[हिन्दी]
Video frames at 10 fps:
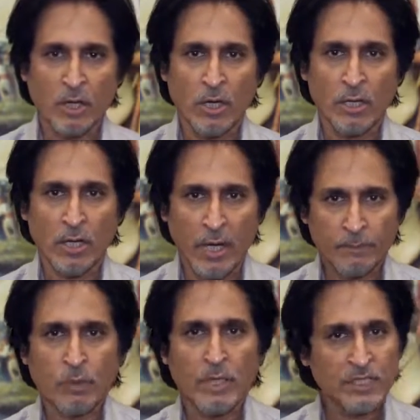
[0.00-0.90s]
और
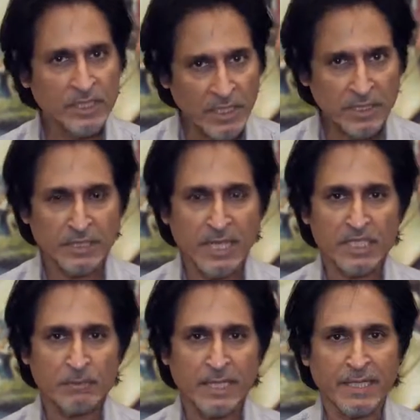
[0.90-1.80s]
आपको अच्छे
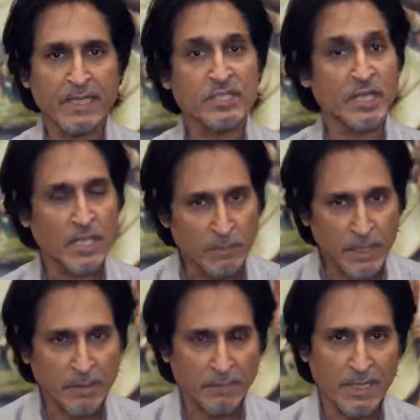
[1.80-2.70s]
नतज मिलेंगे अच्छी
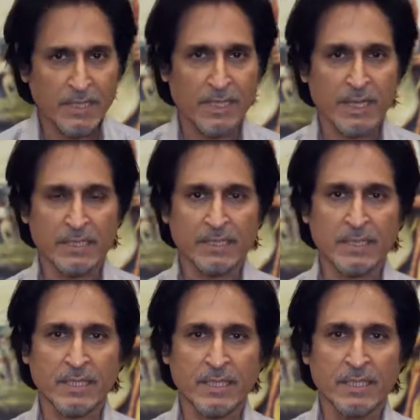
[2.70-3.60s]
खबरें भी मिलेंगी आगे
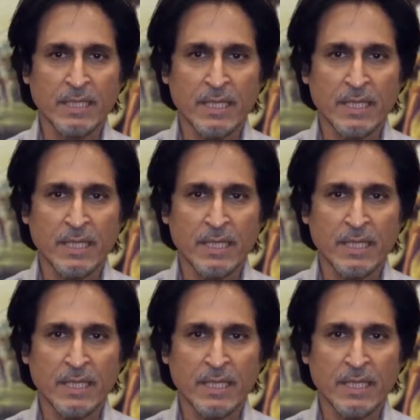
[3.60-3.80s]
चल के